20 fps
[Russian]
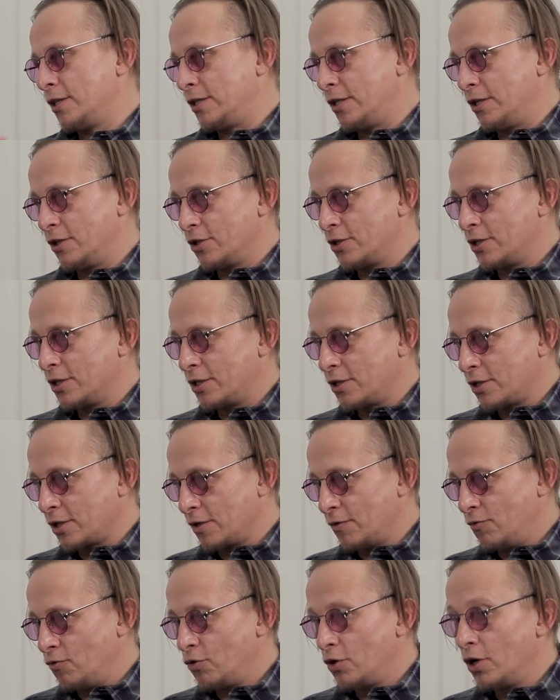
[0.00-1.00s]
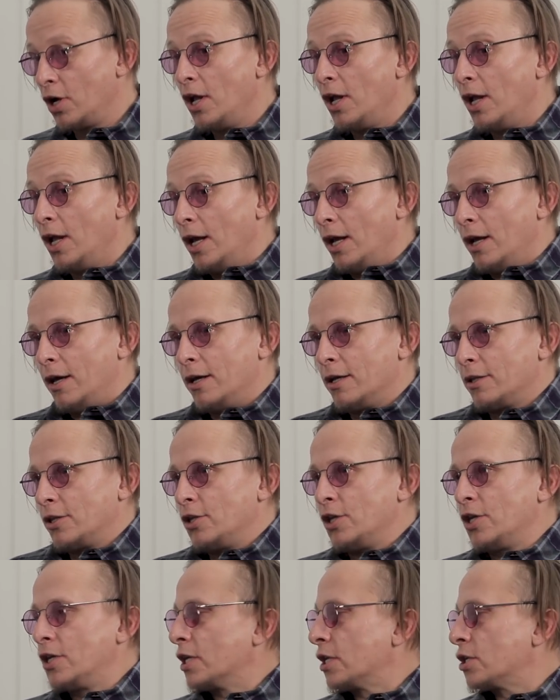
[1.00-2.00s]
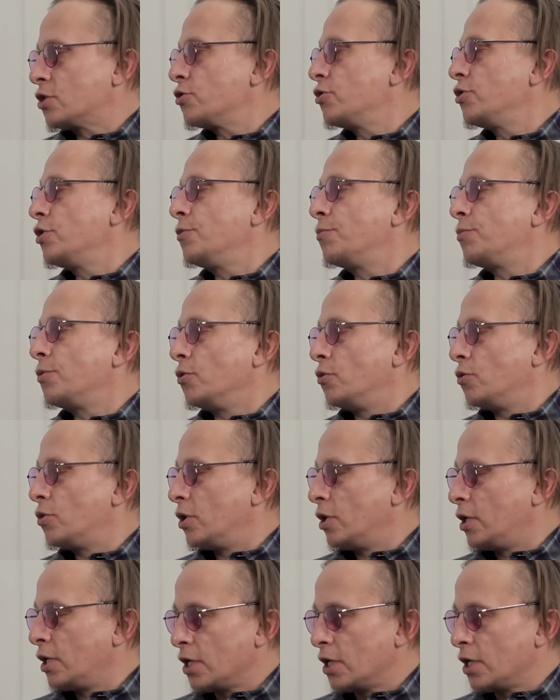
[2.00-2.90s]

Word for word: это делать, этот рывок. Это не хорошо и не плохо.